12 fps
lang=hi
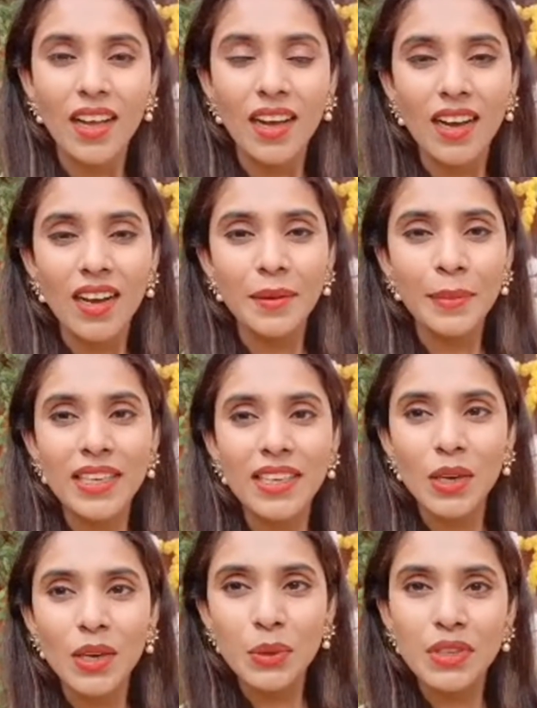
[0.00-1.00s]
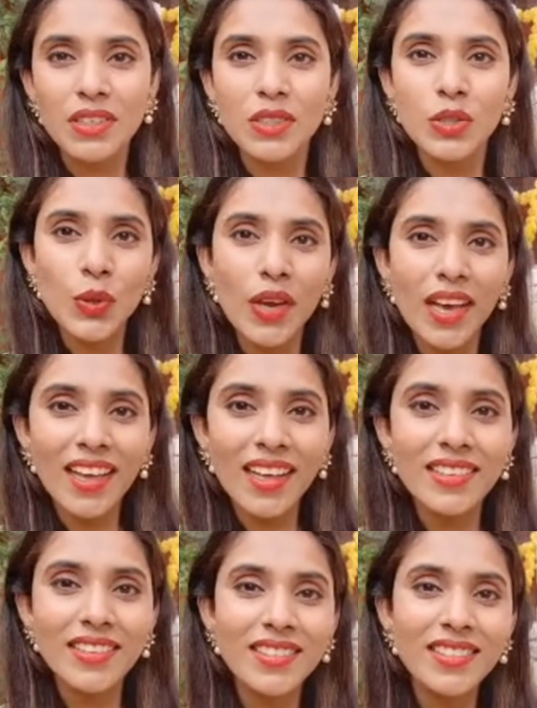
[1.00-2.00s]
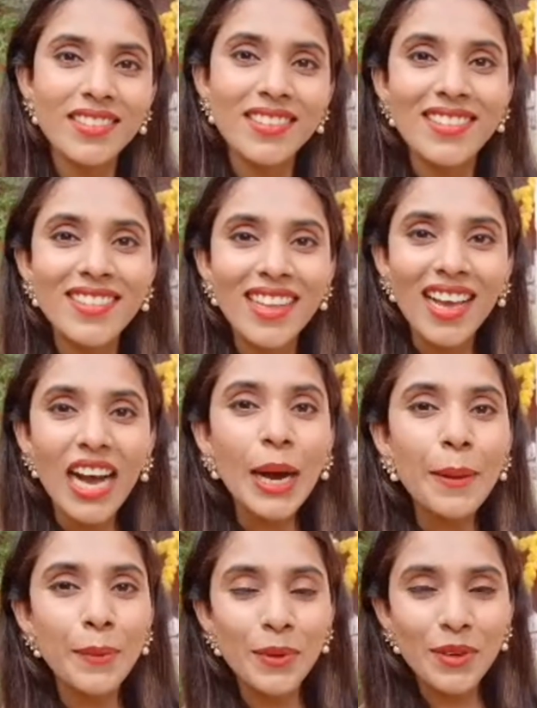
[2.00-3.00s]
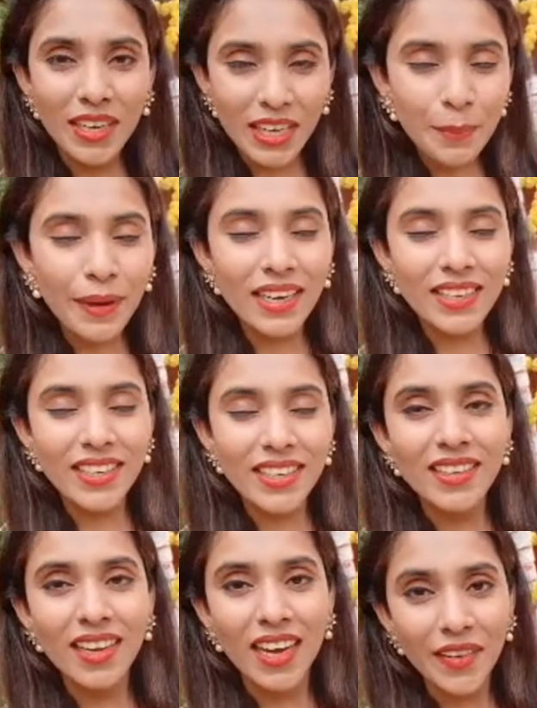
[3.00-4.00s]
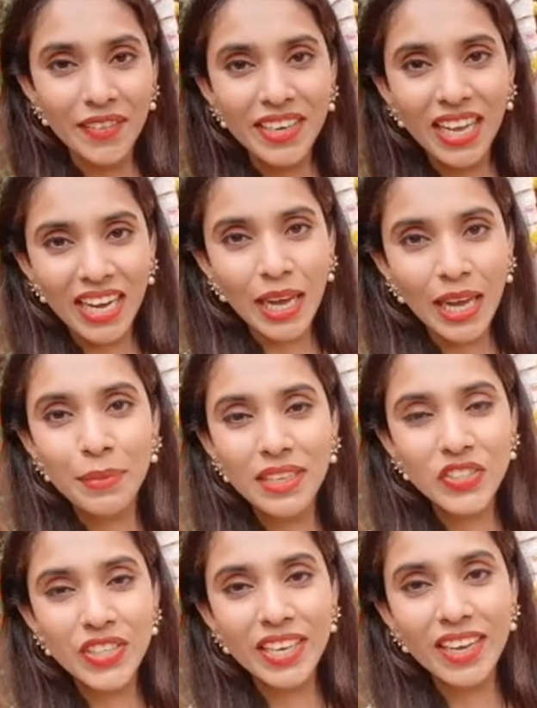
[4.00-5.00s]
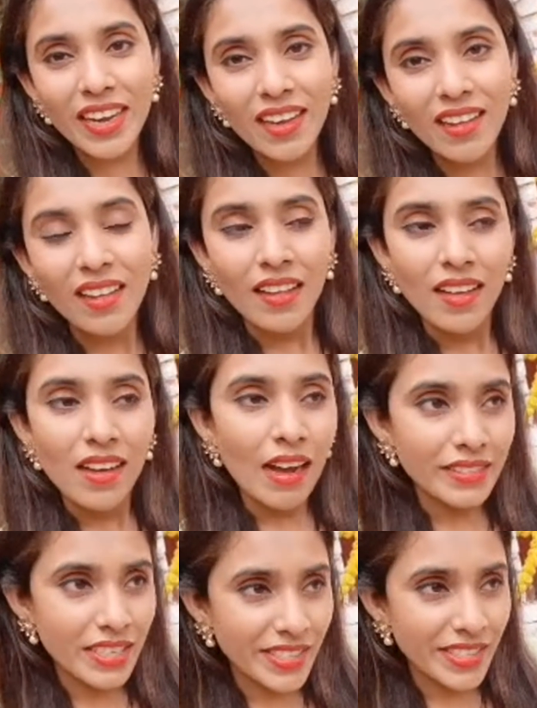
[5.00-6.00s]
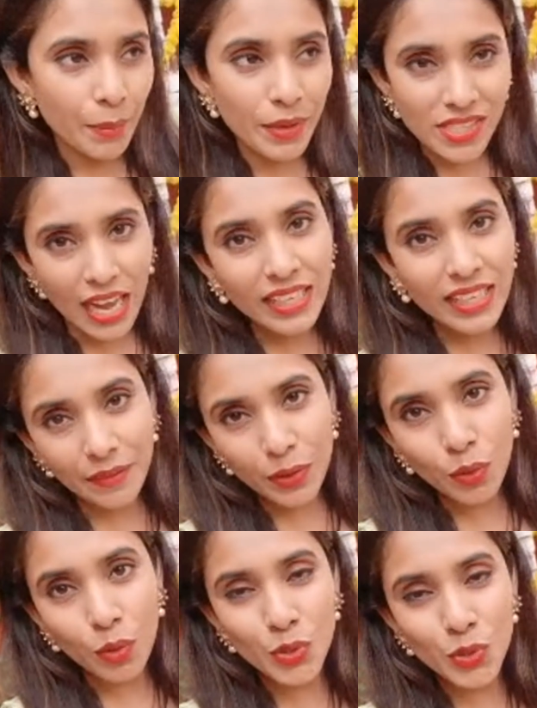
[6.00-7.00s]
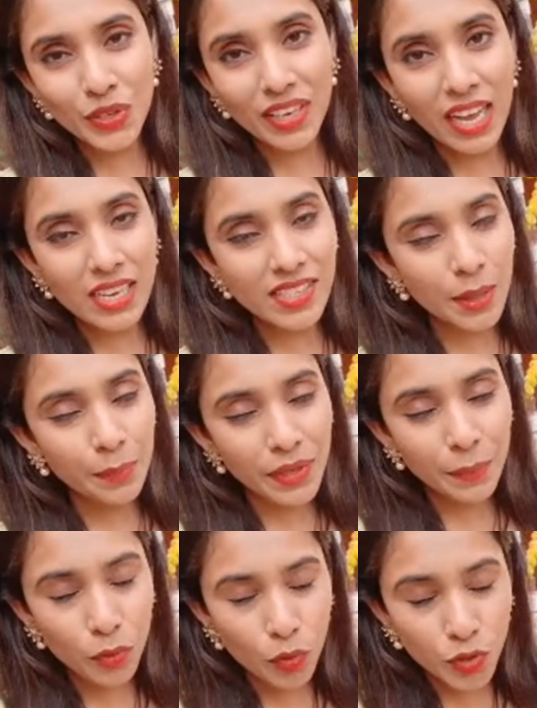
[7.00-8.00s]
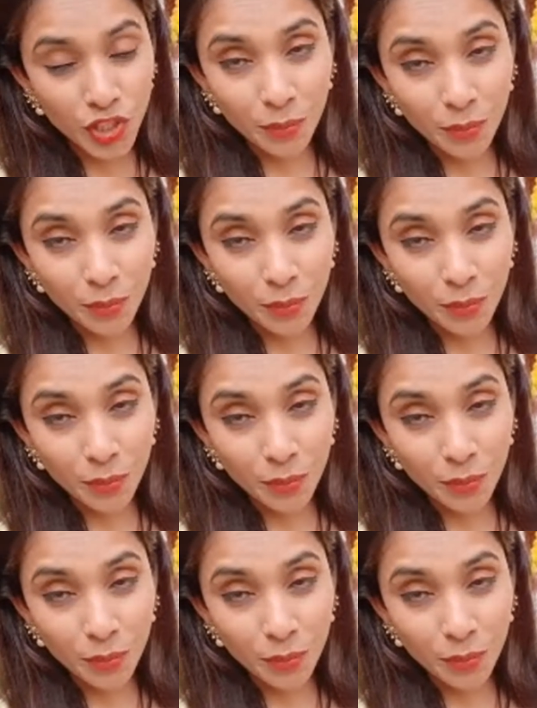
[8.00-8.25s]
आ, बाकी लोग जो हैं आप लोग घर बैठे हवन का लाभ लीजिएगा आज जिसके भी साथ हवन हो चुके हैं आज सबके पूर्वजों की